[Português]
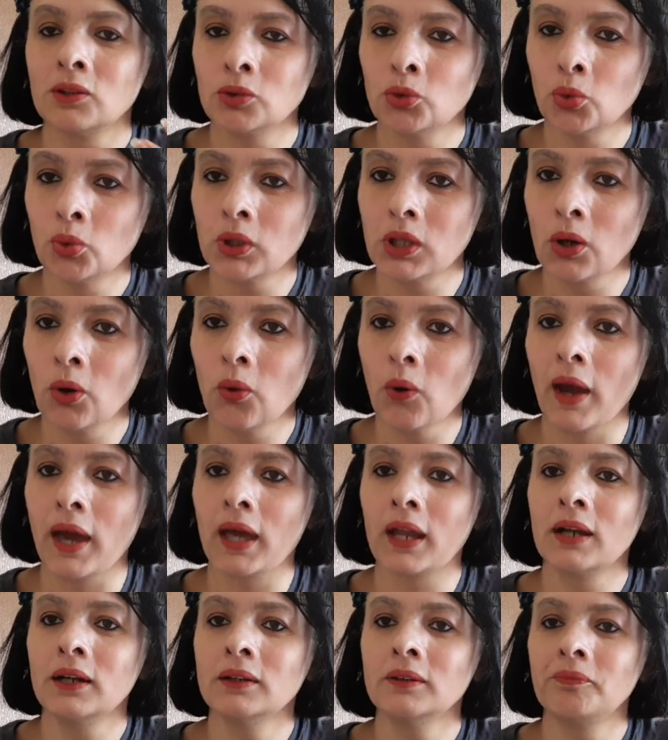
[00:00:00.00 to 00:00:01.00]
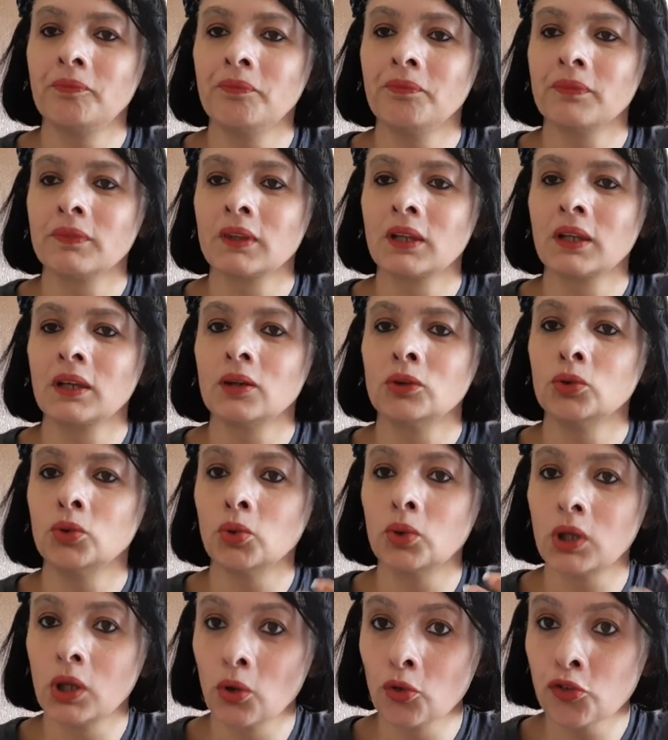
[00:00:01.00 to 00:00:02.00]
do que eu era,
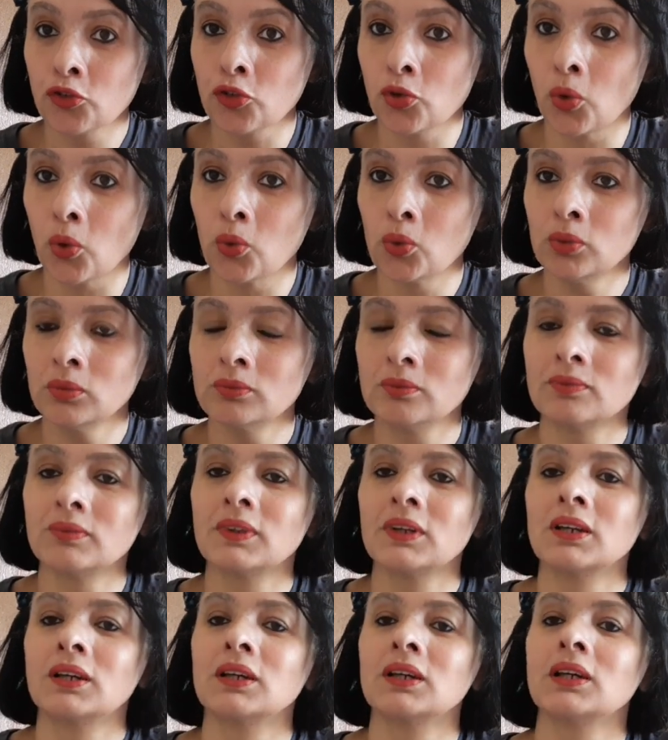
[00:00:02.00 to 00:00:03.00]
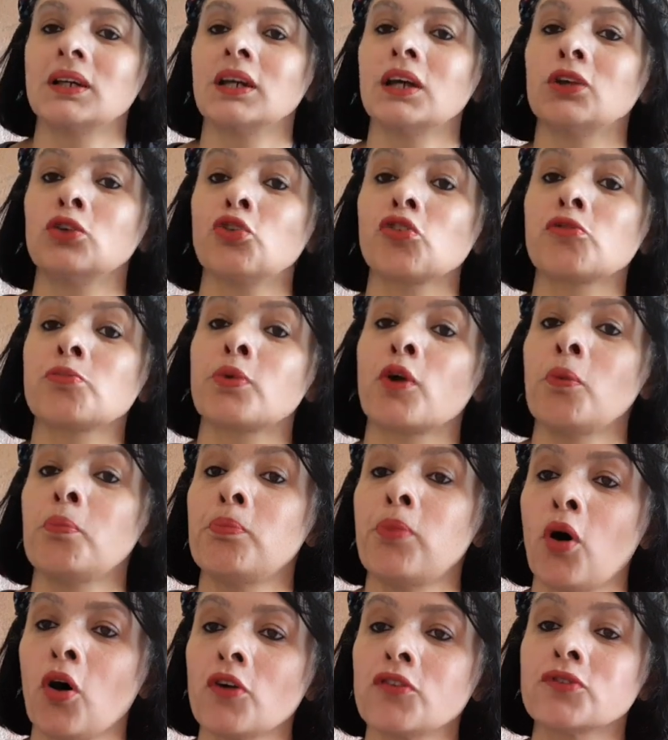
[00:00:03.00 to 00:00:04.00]
do que eu sou e dos
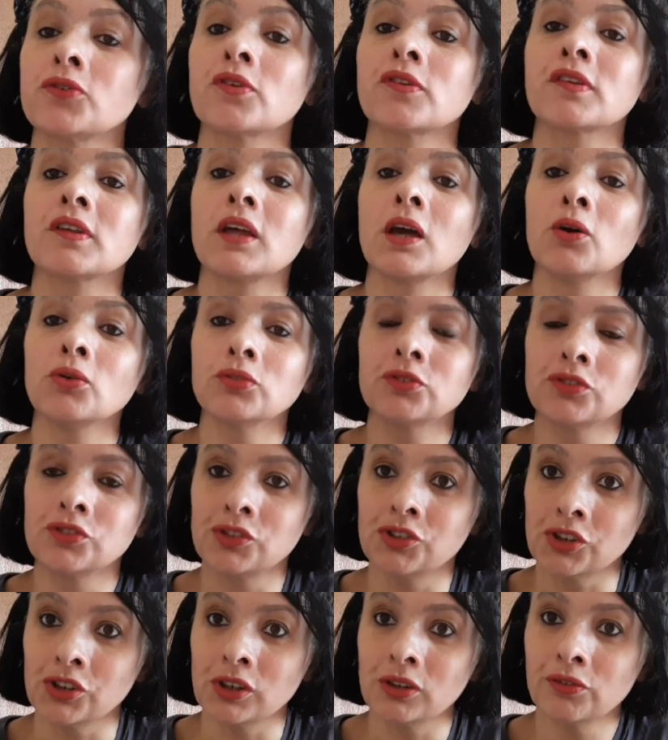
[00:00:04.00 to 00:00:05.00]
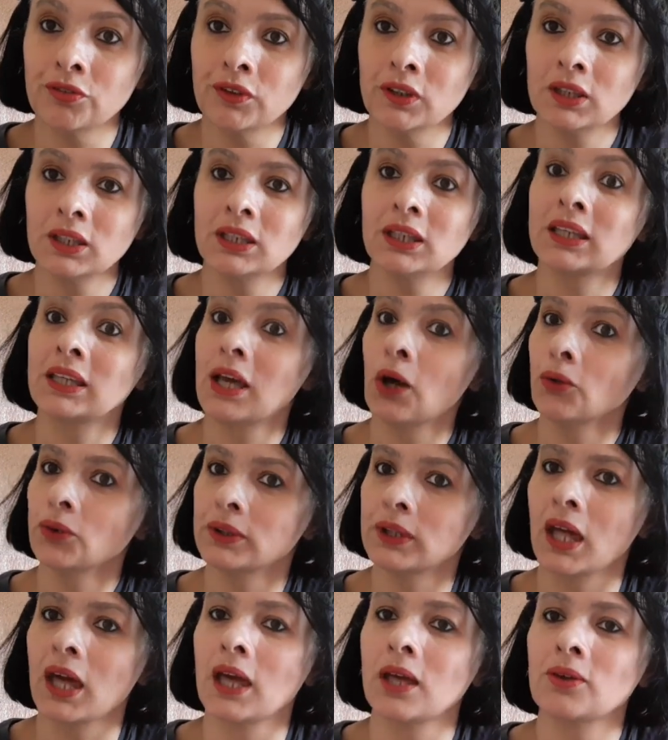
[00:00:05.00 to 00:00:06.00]
propósitos que eu tive e que eu
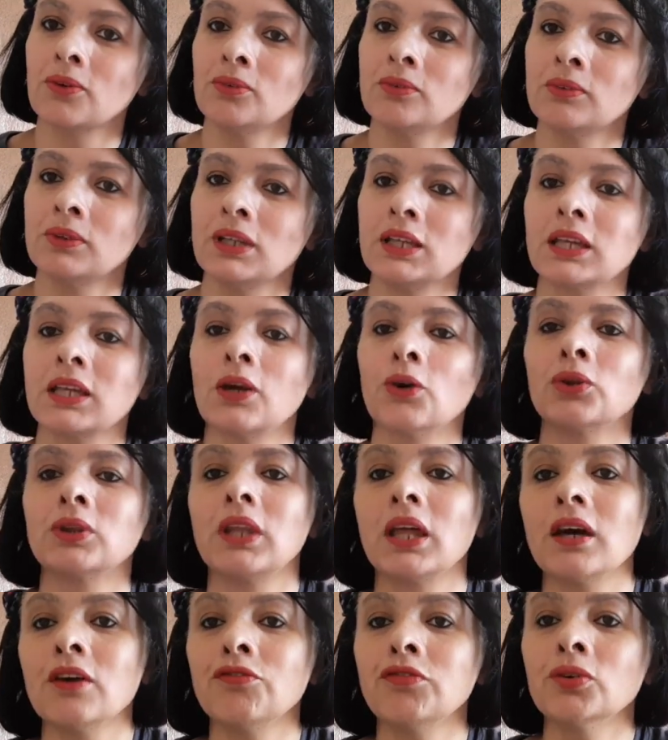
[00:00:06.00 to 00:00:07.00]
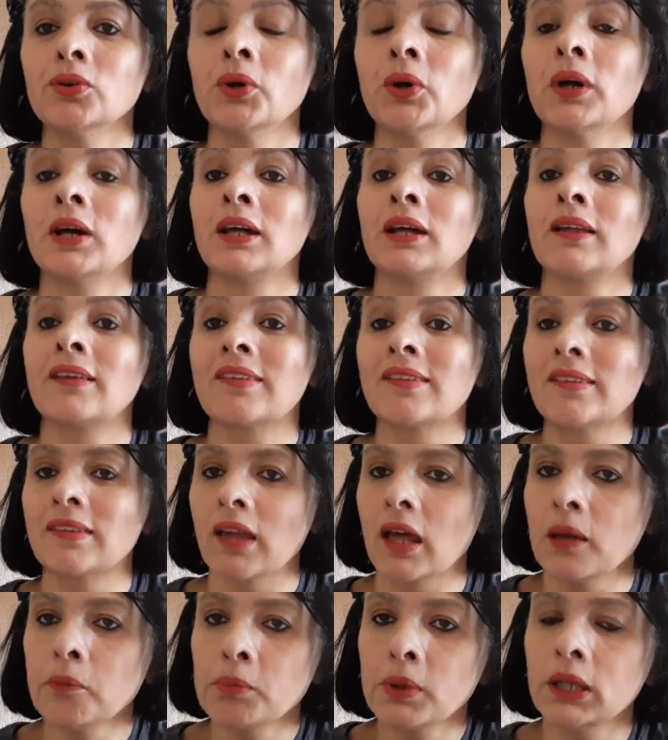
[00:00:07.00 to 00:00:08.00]
tenho e que eu devo
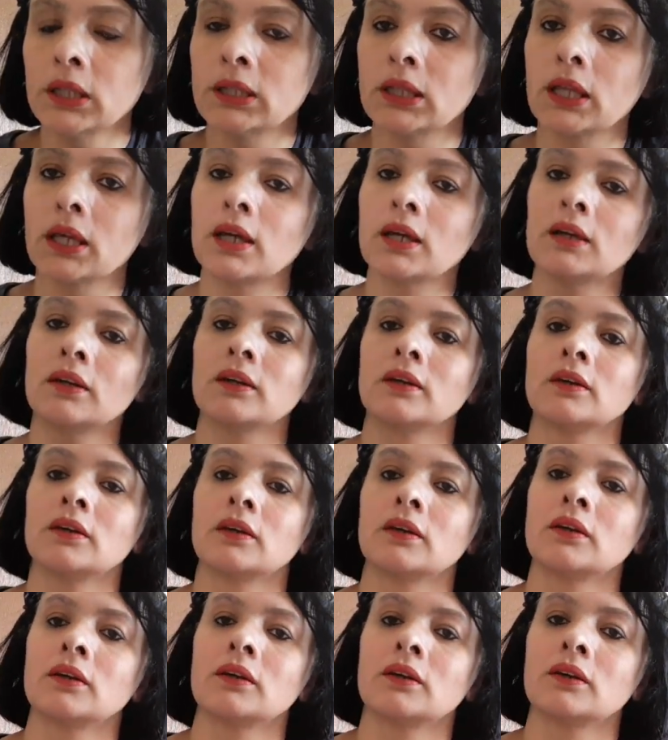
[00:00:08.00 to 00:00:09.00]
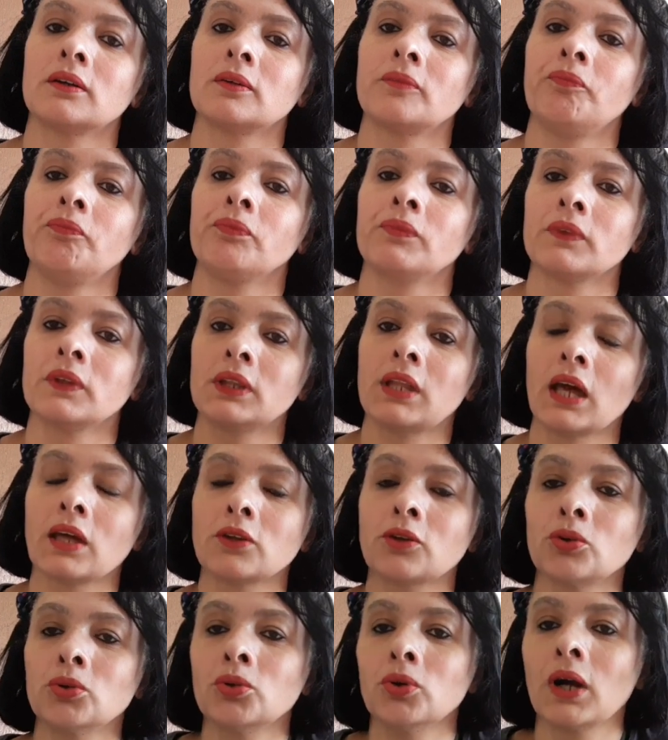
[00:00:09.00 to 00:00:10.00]
sempre ter
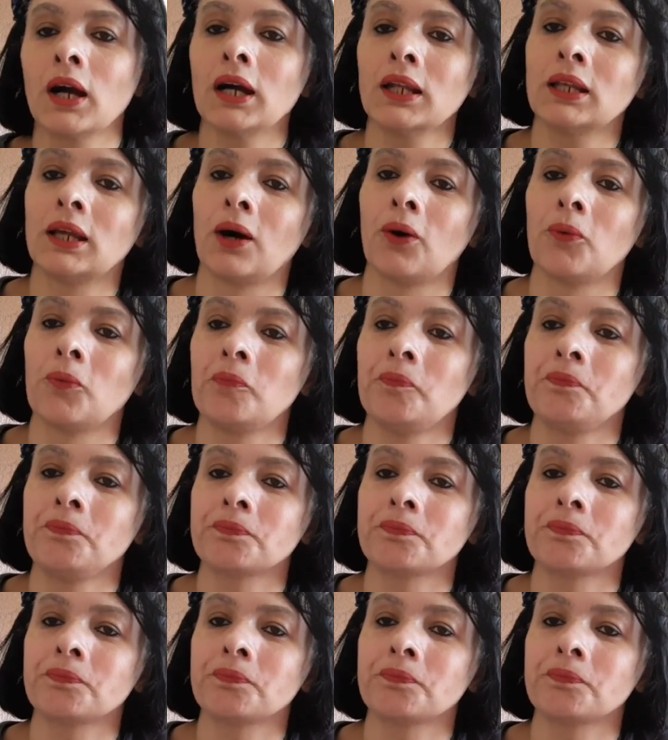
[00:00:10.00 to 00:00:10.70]
dentro do canal.